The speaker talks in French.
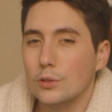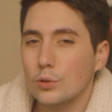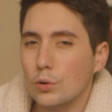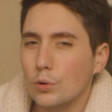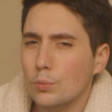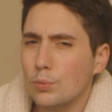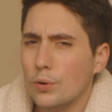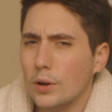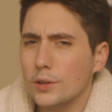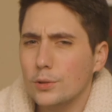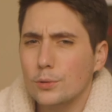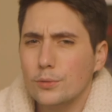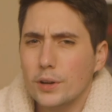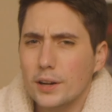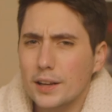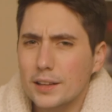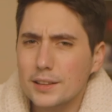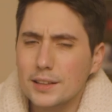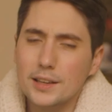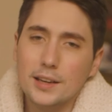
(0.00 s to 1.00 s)
Donc pour la
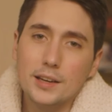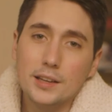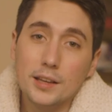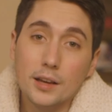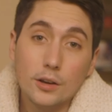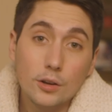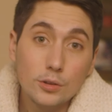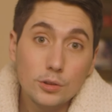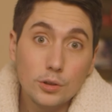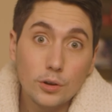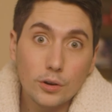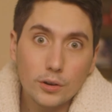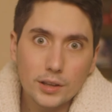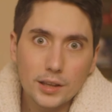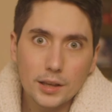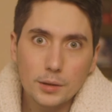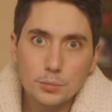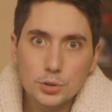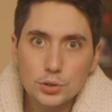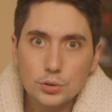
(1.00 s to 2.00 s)
nouvelle année, il y a Hunger
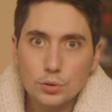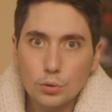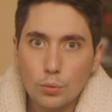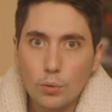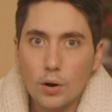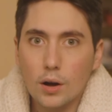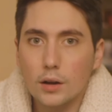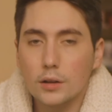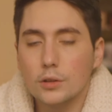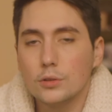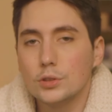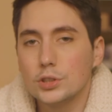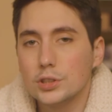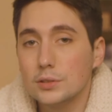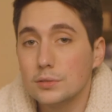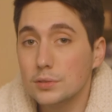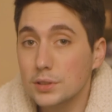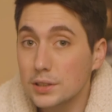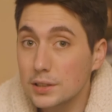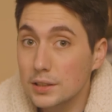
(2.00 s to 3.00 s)
Games 3 que
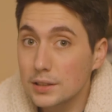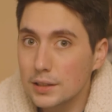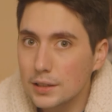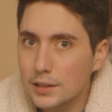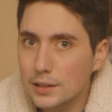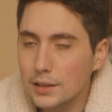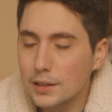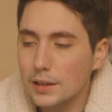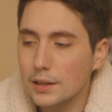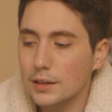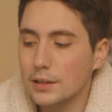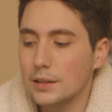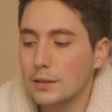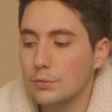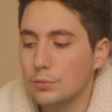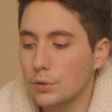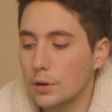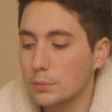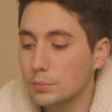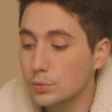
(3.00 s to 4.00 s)
j'ai fini d'écrire, qu'il
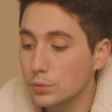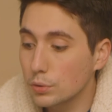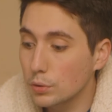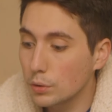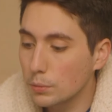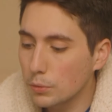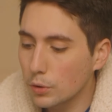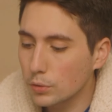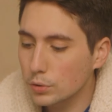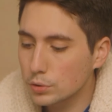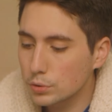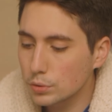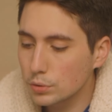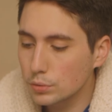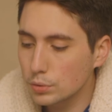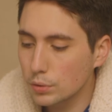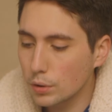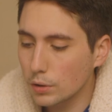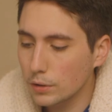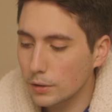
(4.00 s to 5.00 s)
faut absolument que je
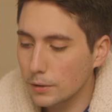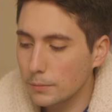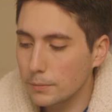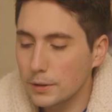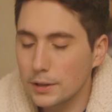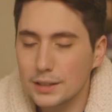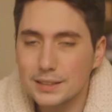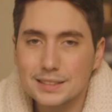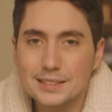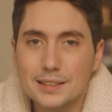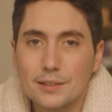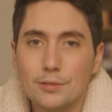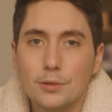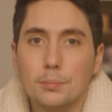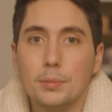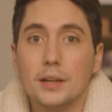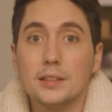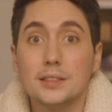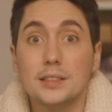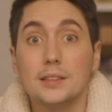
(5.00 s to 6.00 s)
tourne, mais ça fait
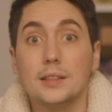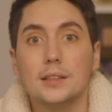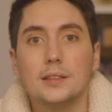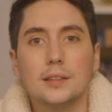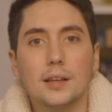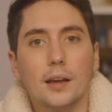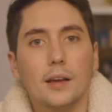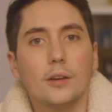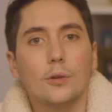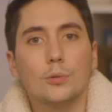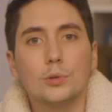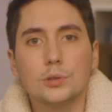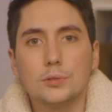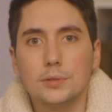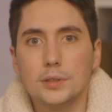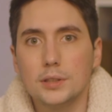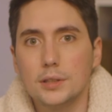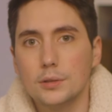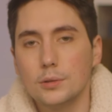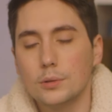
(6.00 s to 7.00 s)
partie des très grosses
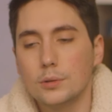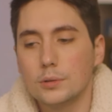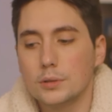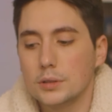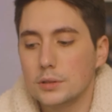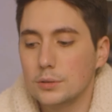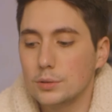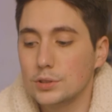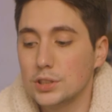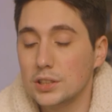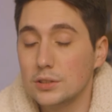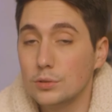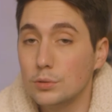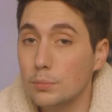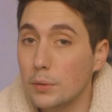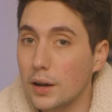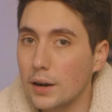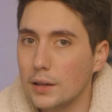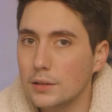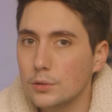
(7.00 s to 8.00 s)
vidéos euh, que j'ai du
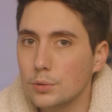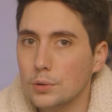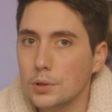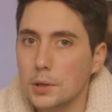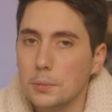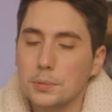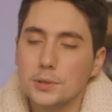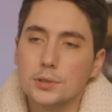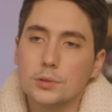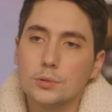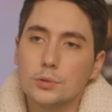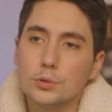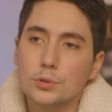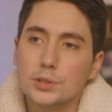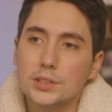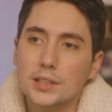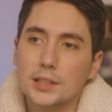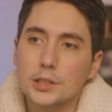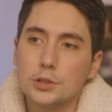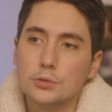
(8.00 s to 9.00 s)
mal à tourner parce que je
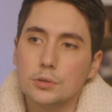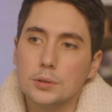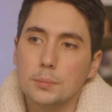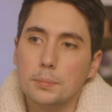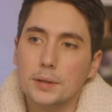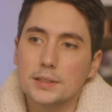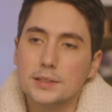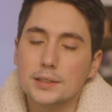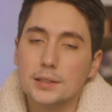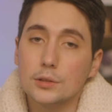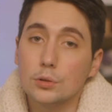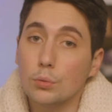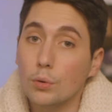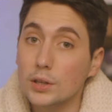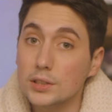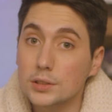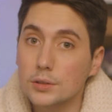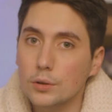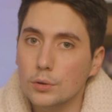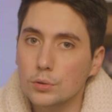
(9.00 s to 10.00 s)
sais que je vais y passer
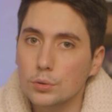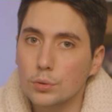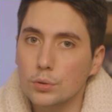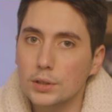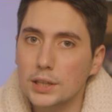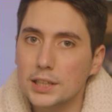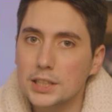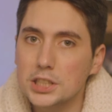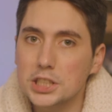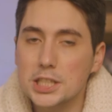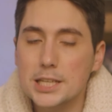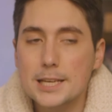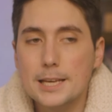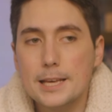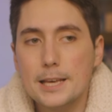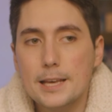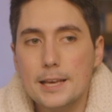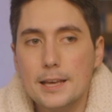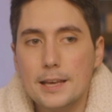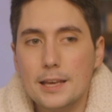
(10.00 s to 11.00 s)
3 heures en tournage
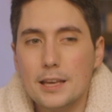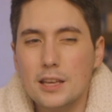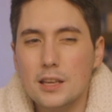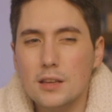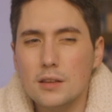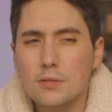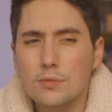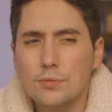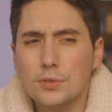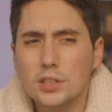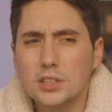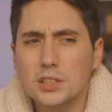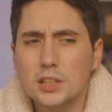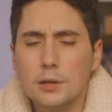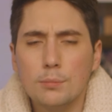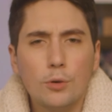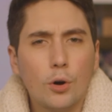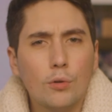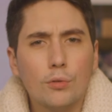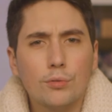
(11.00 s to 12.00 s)
et
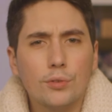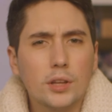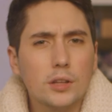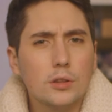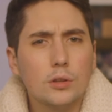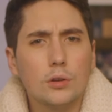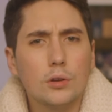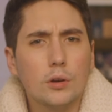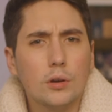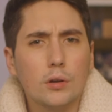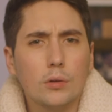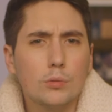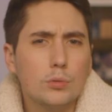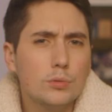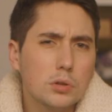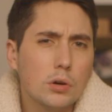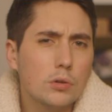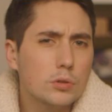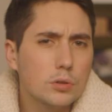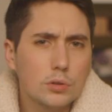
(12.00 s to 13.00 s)
facilement 20 heures
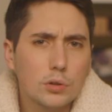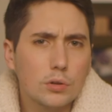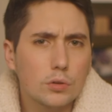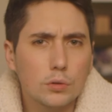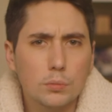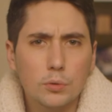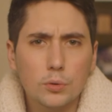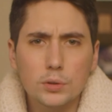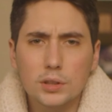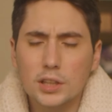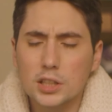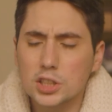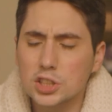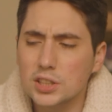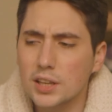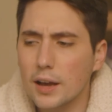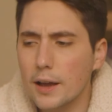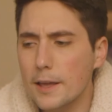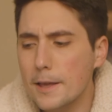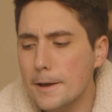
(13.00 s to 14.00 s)
ou 30 heures de montage
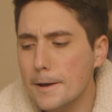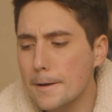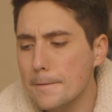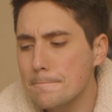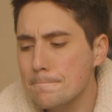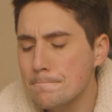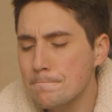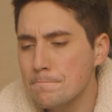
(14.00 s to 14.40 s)
derrière.